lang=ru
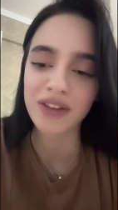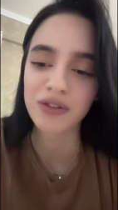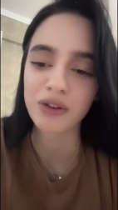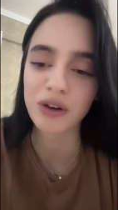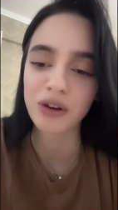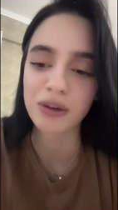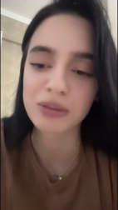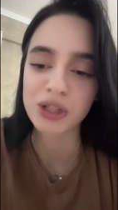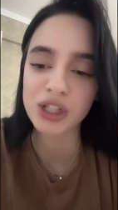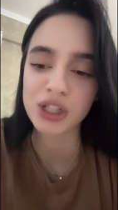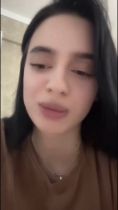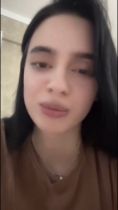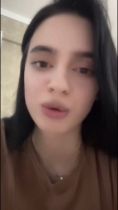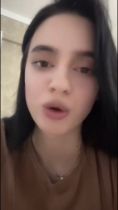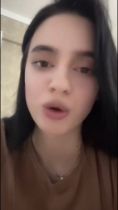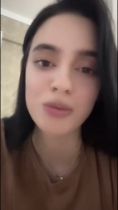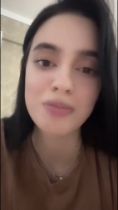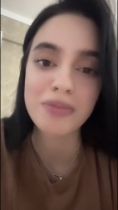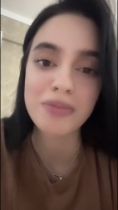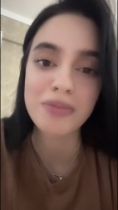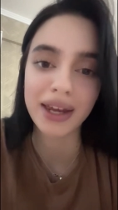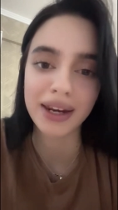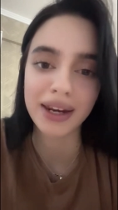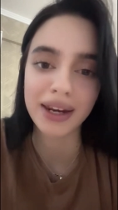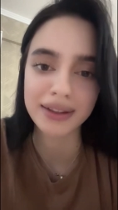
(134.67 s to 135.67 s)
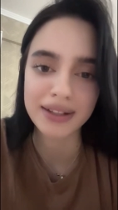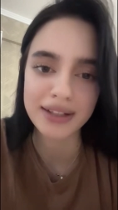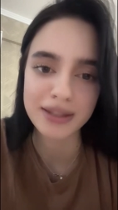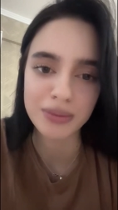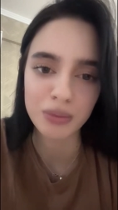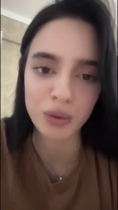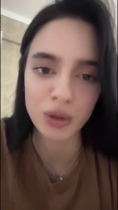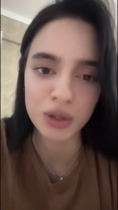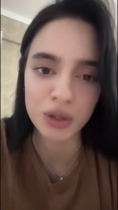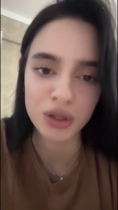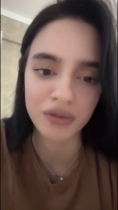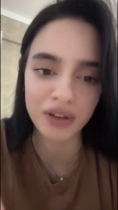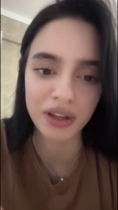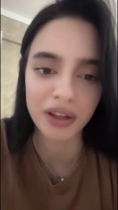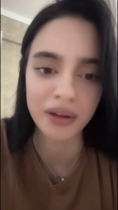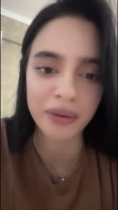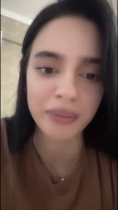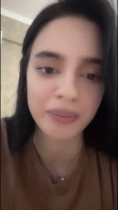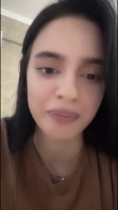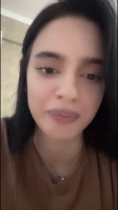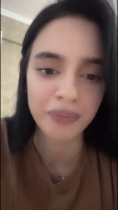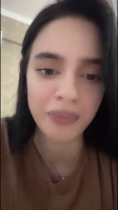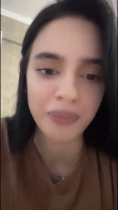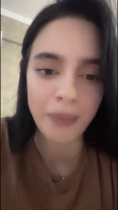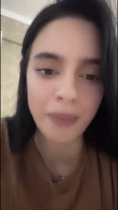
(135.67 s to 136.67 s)
Я его обычно мою перед
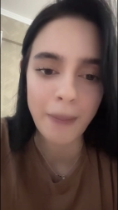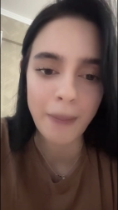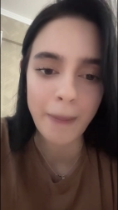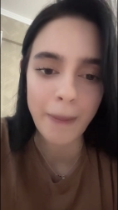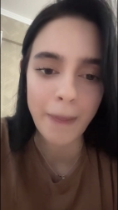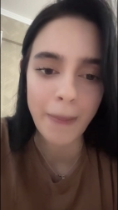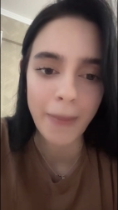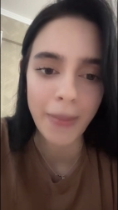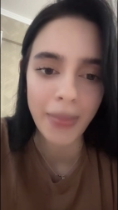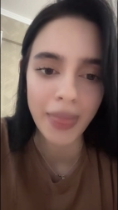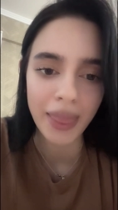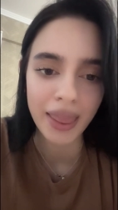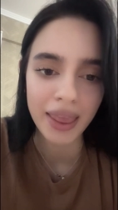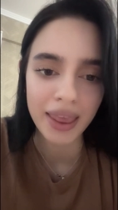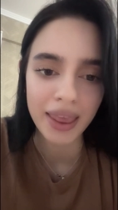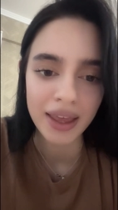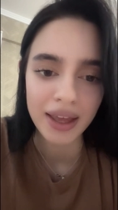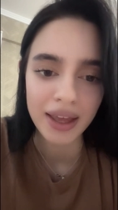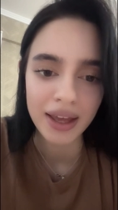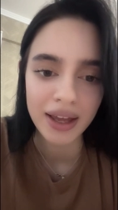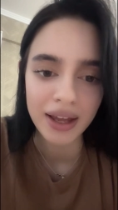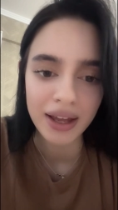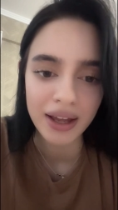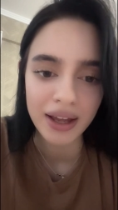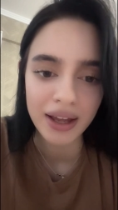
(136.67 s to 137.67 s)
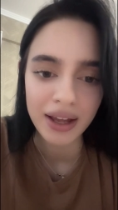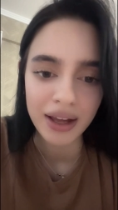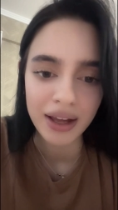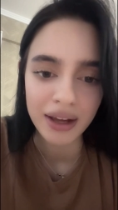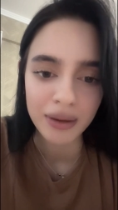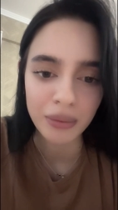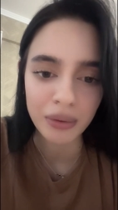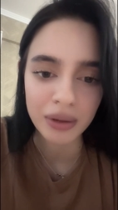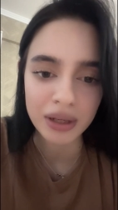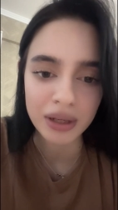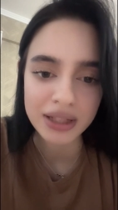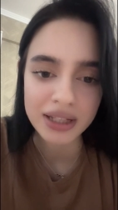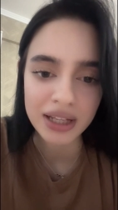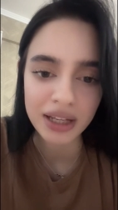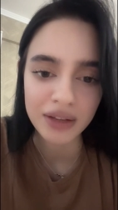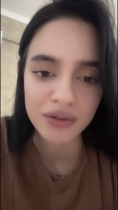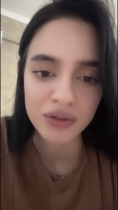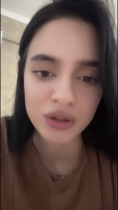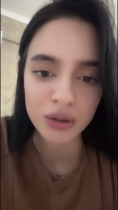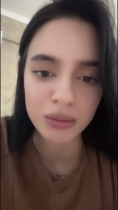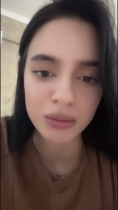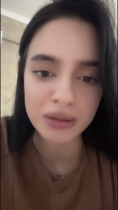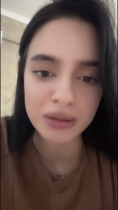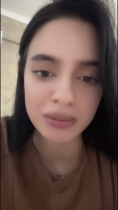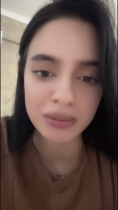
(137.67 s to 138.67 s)
использованием. В библиотеке
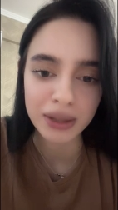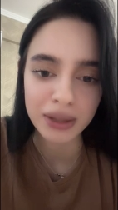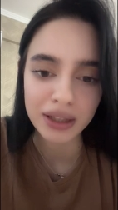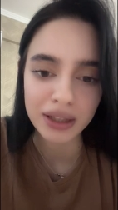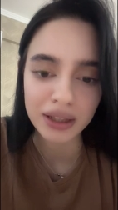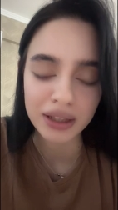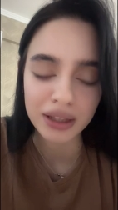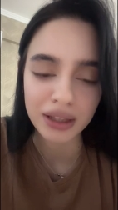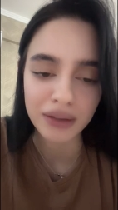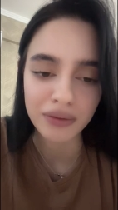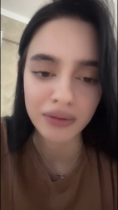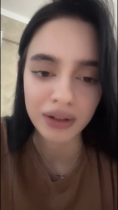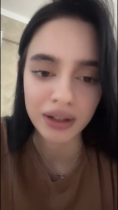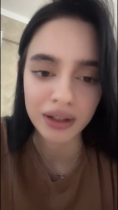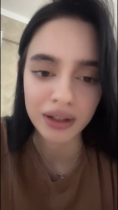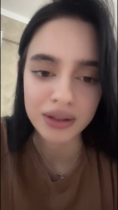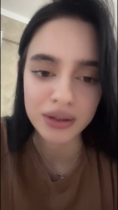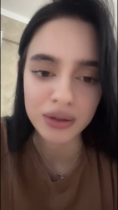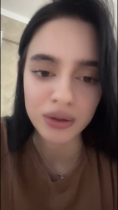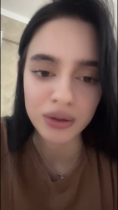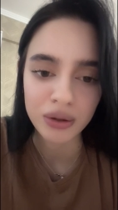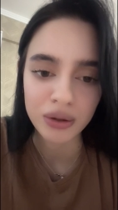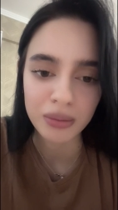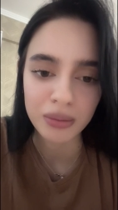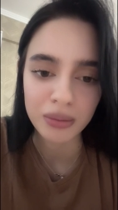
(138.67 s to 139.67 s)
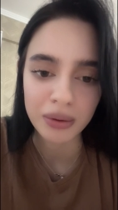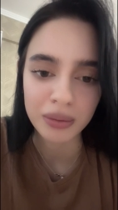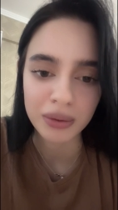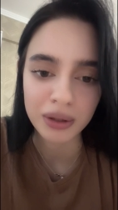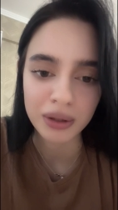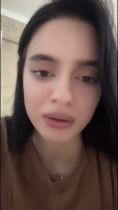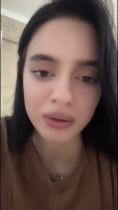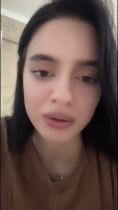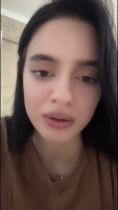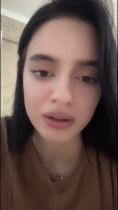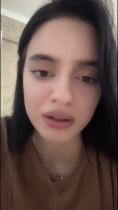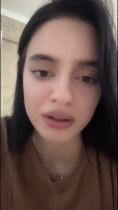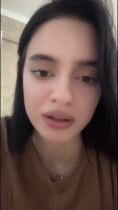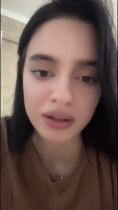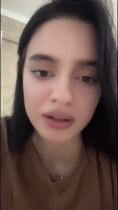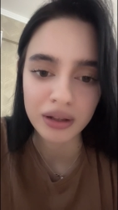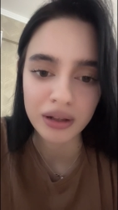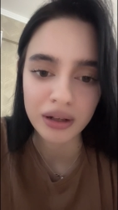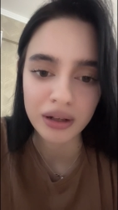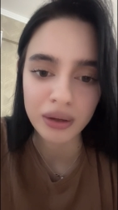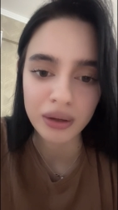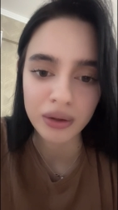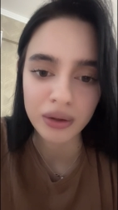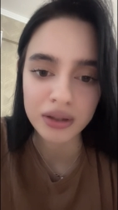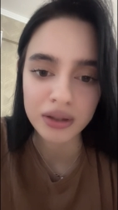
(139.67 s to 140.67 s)
все бесплатно, там волонтеры преподают
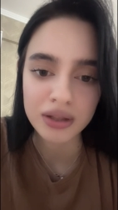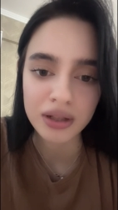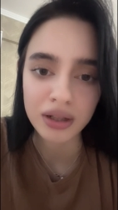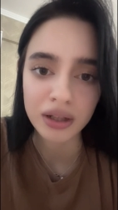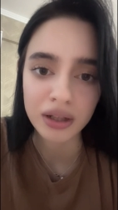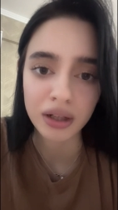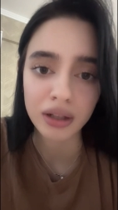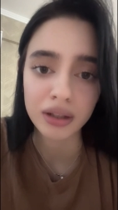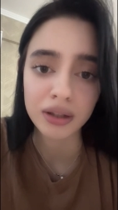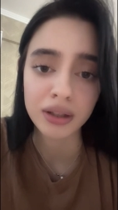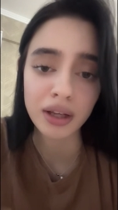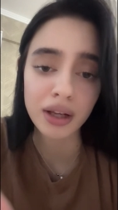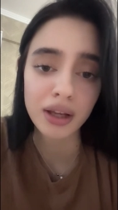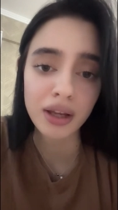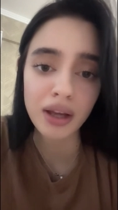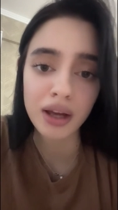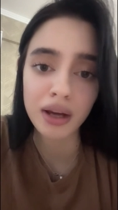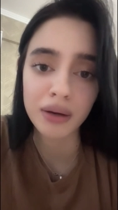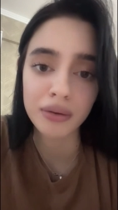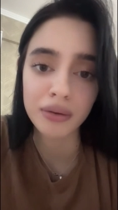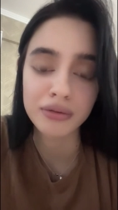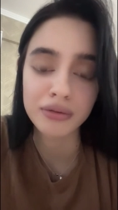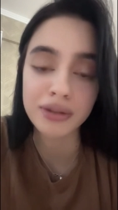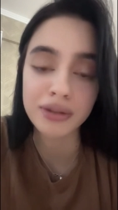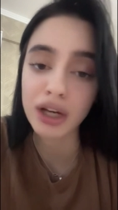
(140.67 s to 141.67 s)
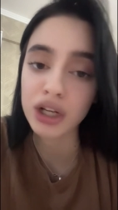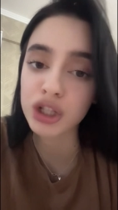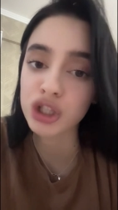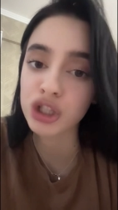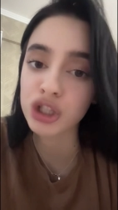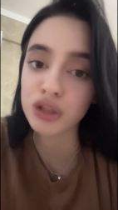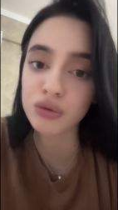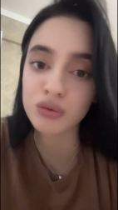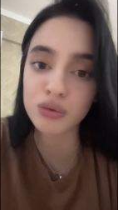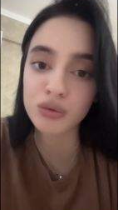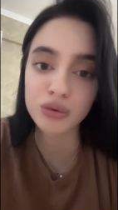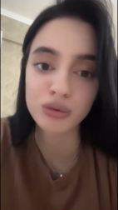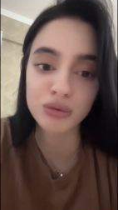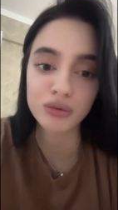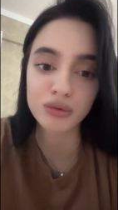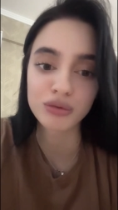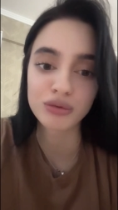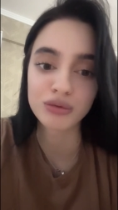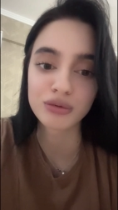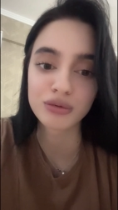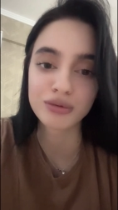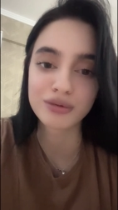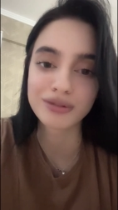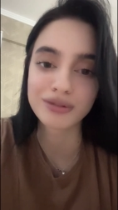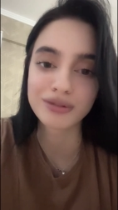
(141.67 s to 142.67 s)
концентра... Да, я, я живу...
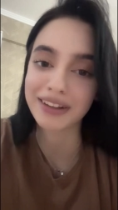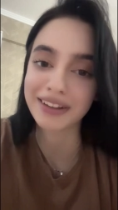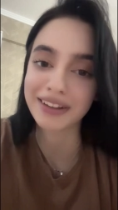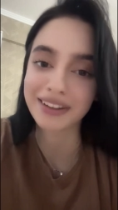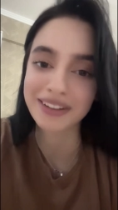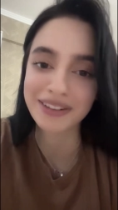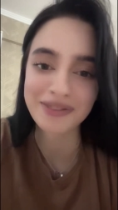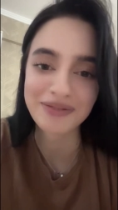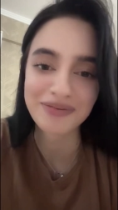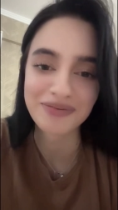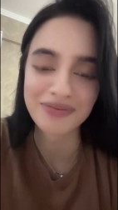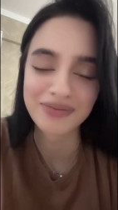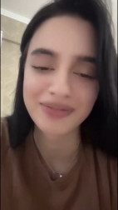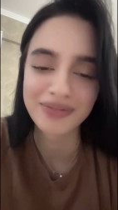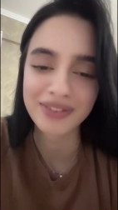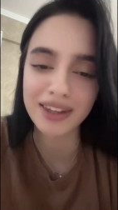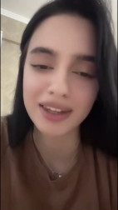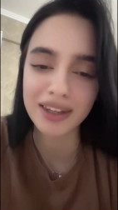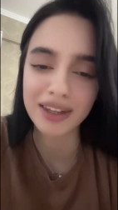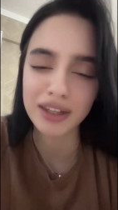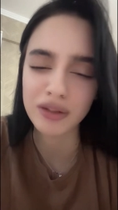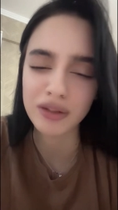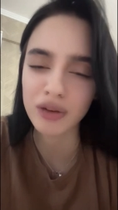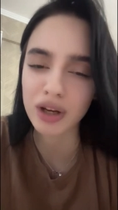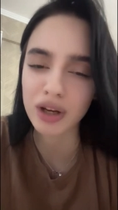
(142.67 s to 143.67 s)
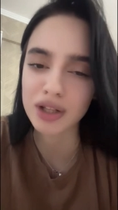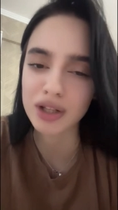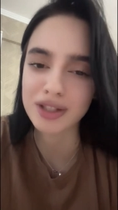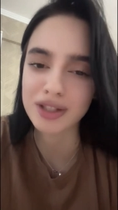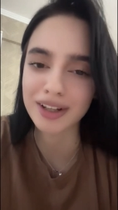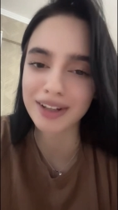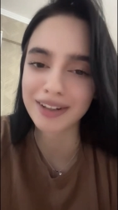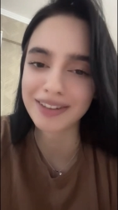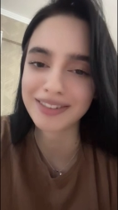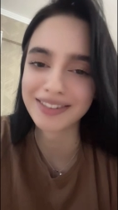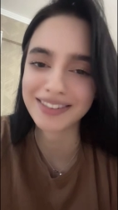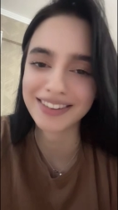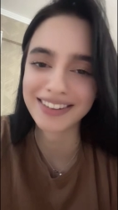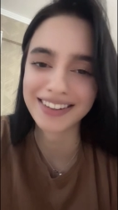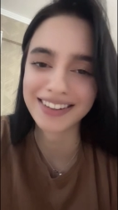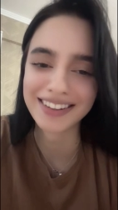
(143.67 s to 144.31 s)
Ладно, неважно.